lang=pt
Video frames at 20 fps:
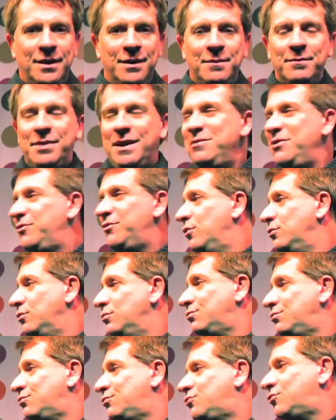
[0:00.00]
para mim foi
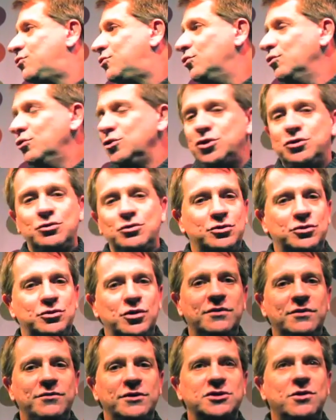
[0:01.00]
um susto.
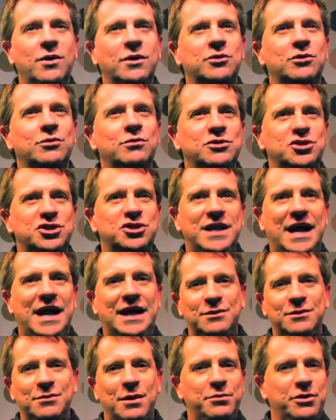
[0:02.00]
Toda vez que eu entro numa
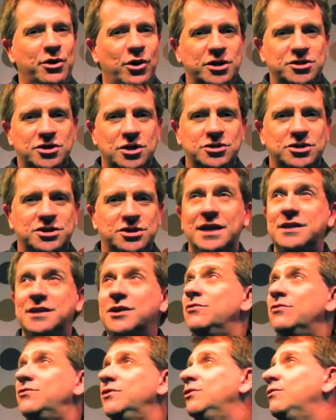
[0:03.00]
estrada, numa birosca de estrada
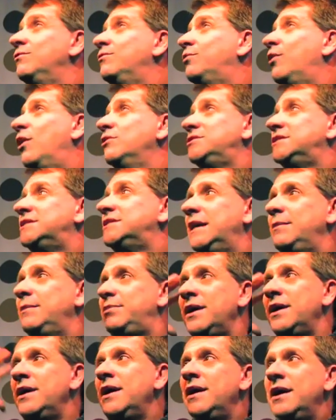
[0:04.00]
que eu vejo volte
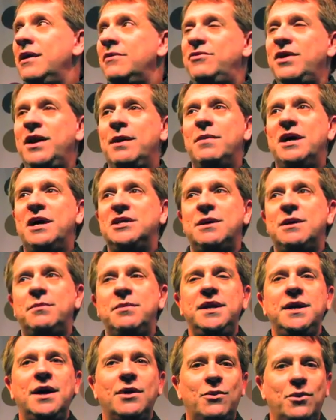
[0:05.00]
sempre, vem a imagem da
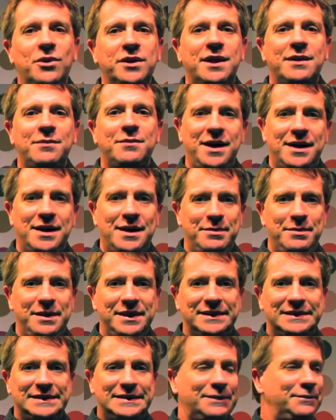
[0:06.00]
Maria Gorda na minha
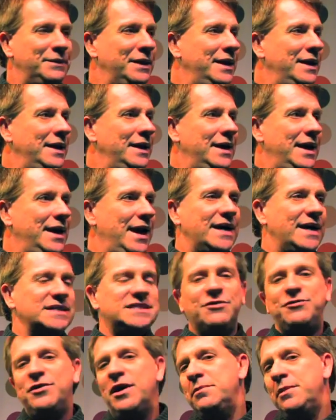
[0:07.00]
cabeça.
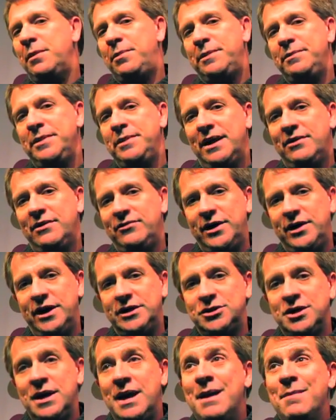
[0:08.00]
Essa foi a minha primeira
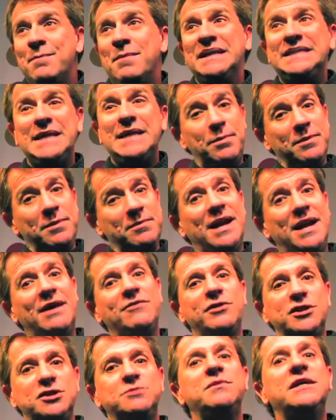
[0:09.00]
vez. Mas é a primeira
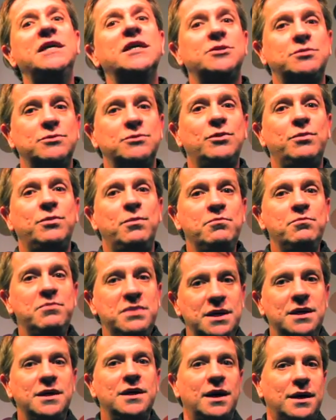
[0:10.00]
vez mesmo,
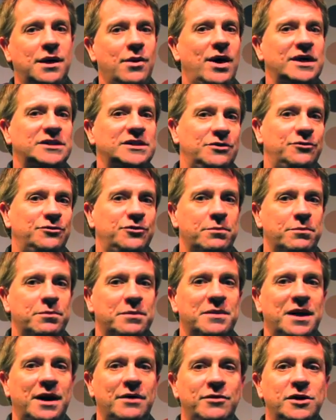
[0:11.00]
minha, que eu acho que foi a
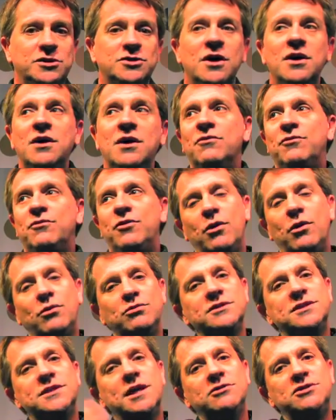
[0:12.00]
primeira vez, foi
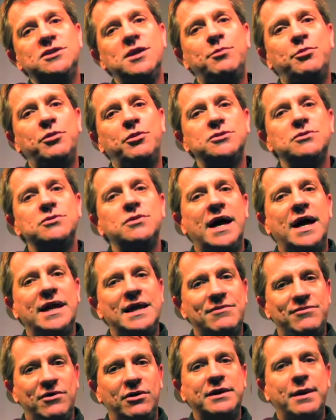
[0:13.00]
alguns anos depois no
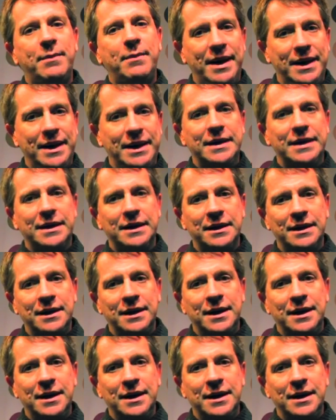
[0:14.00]
Carnaval da Bahia.